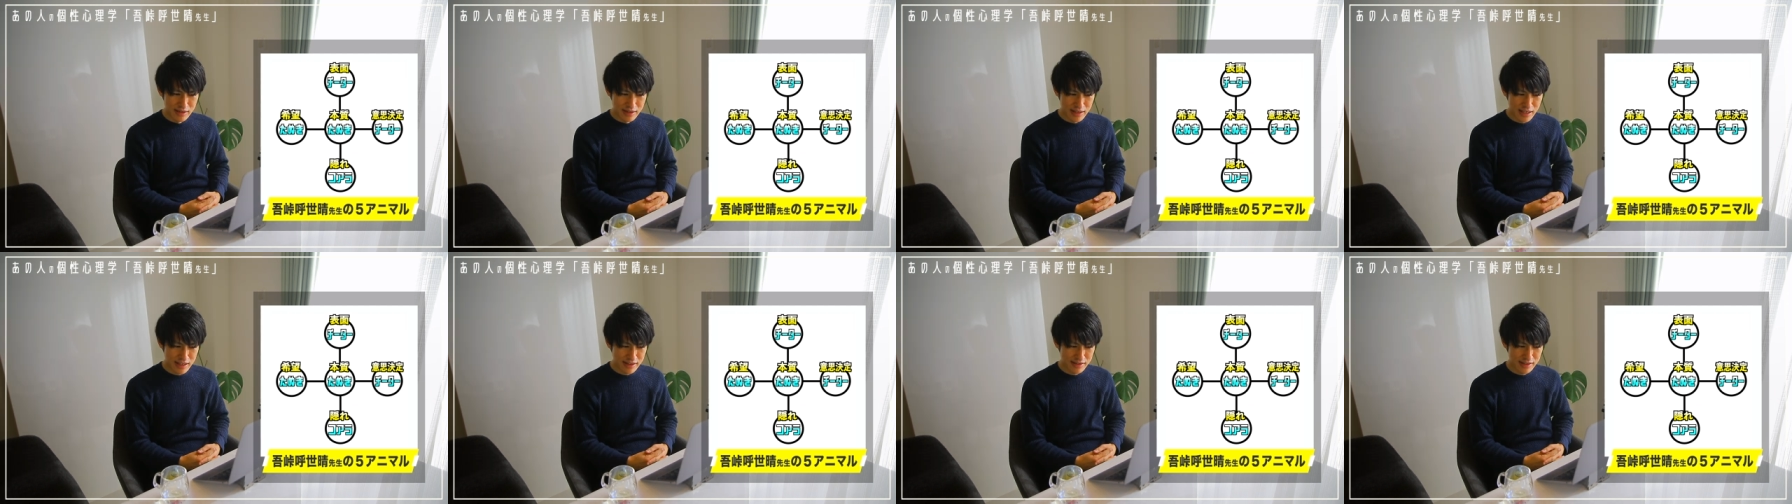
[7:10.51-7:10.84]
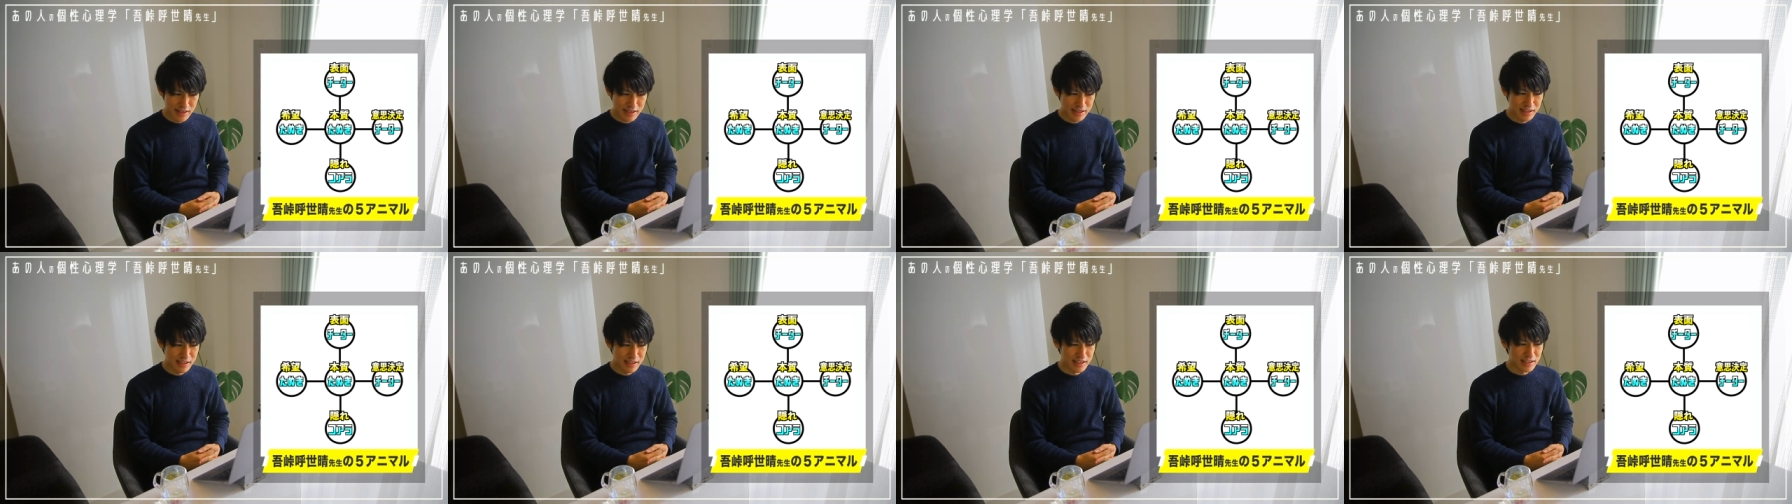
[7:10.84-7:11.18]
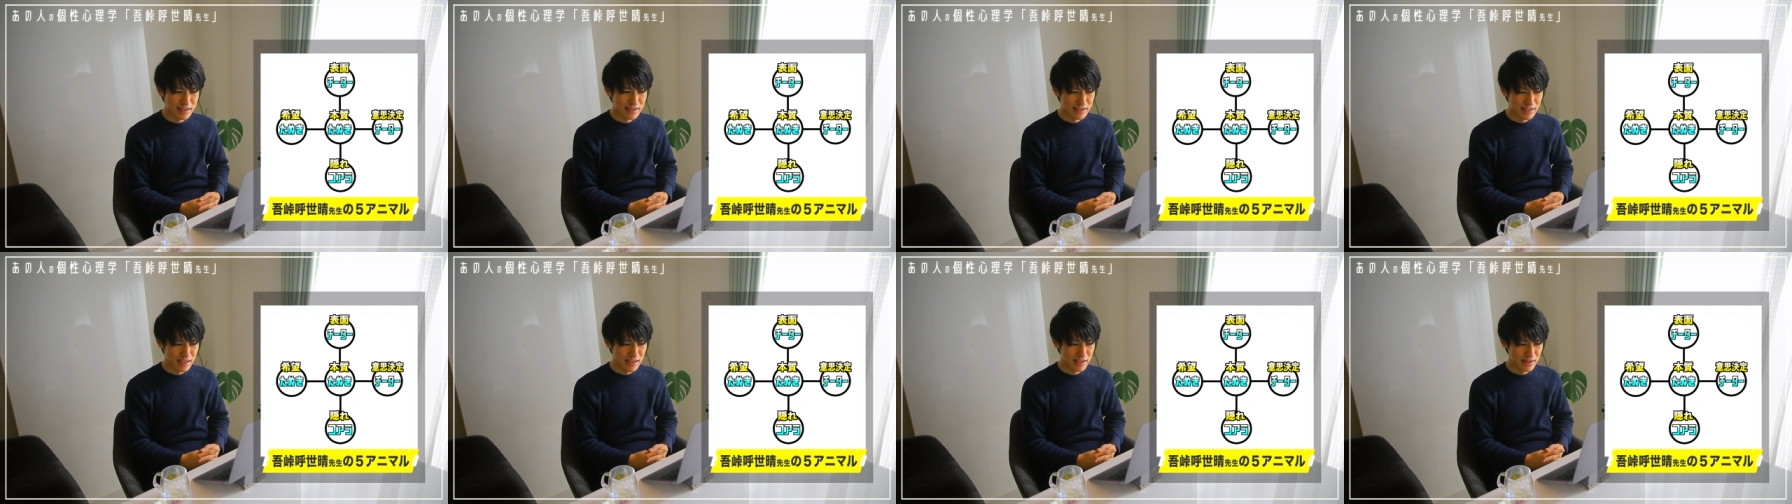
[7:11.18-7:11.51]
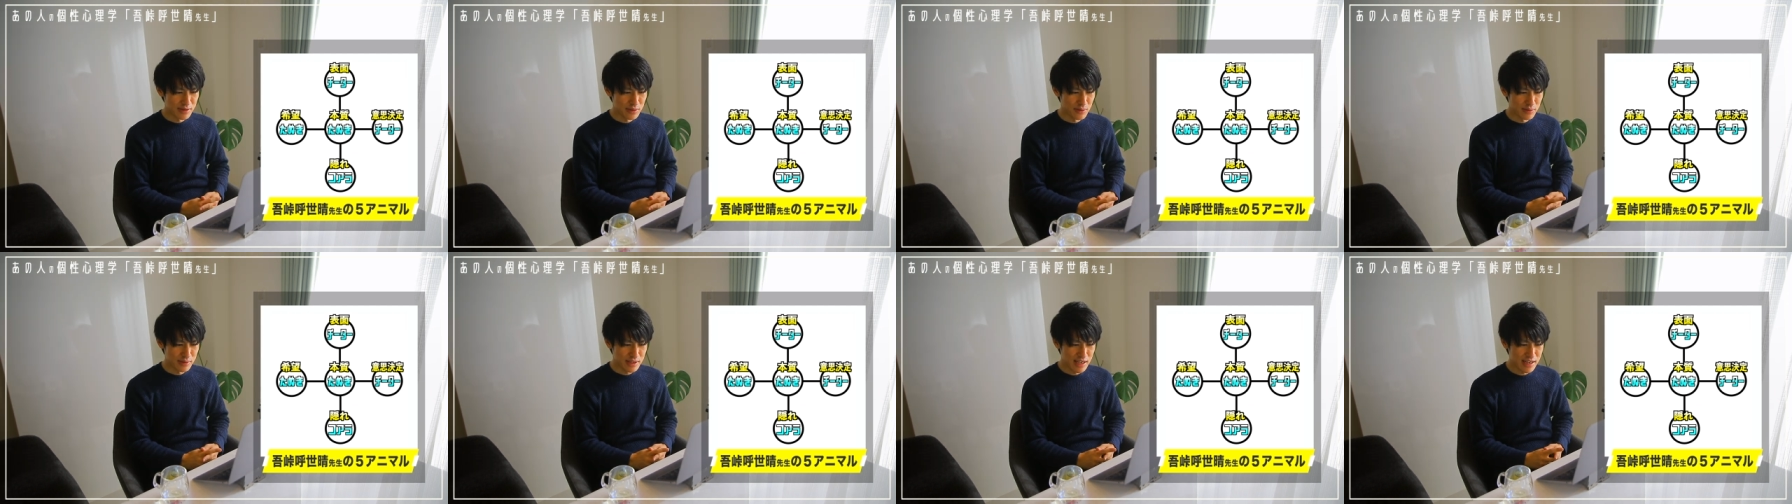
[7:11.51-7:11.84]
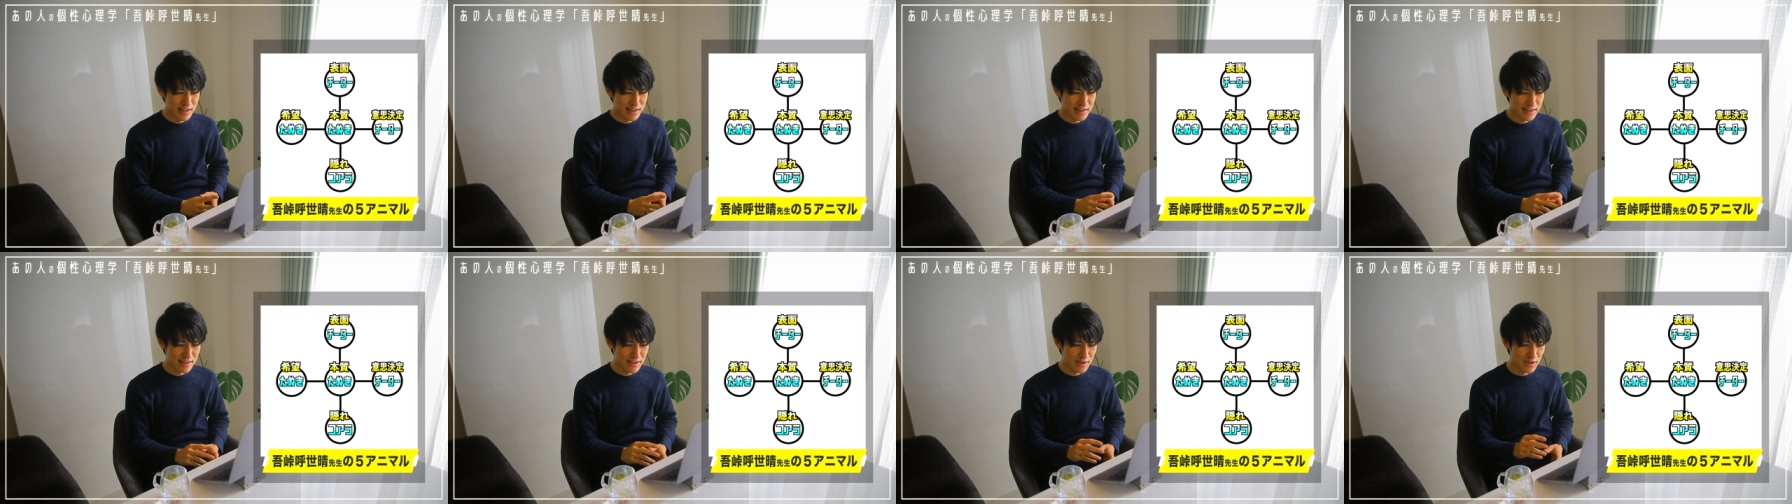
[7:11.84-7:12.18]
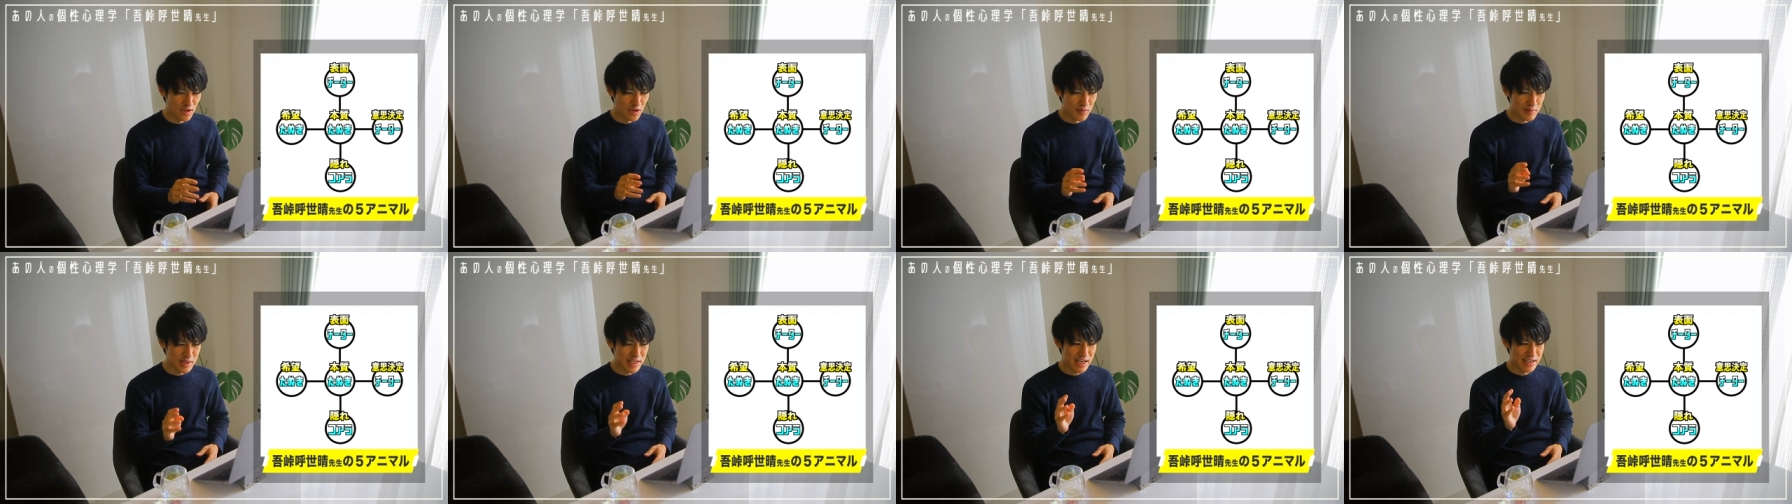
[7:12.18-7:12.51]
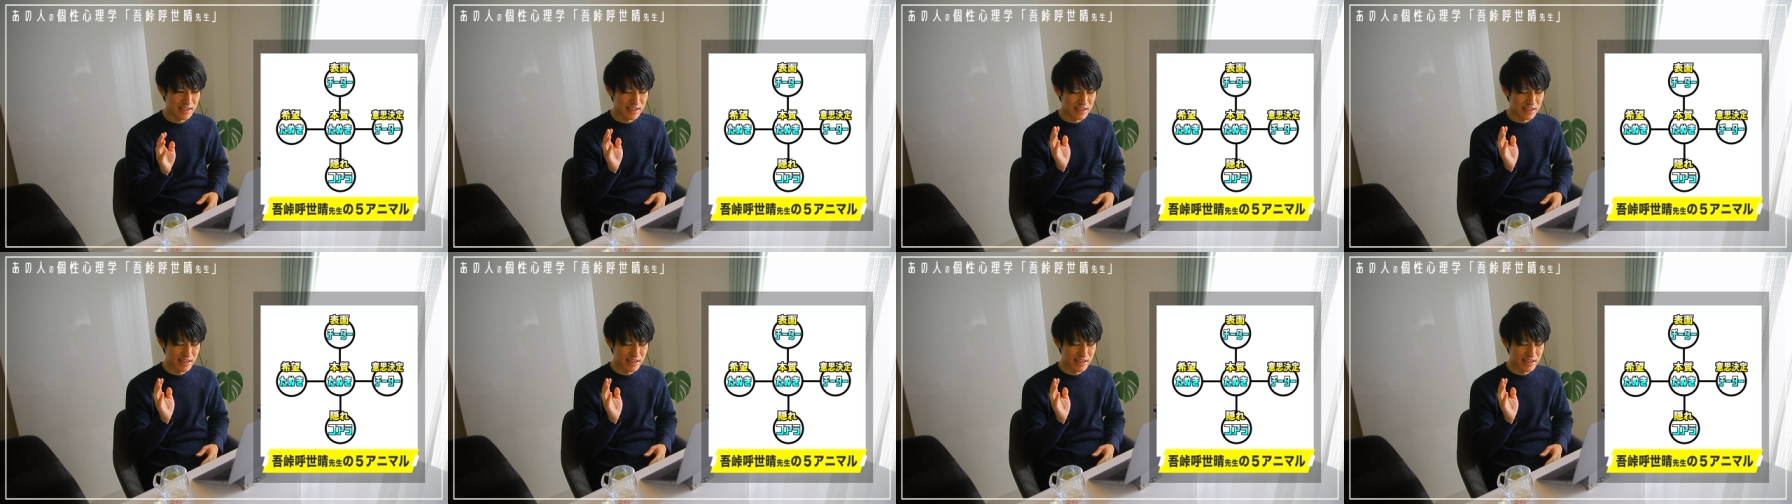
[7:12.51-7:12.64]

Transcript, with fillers: で、さっき言った、その炭治郎みた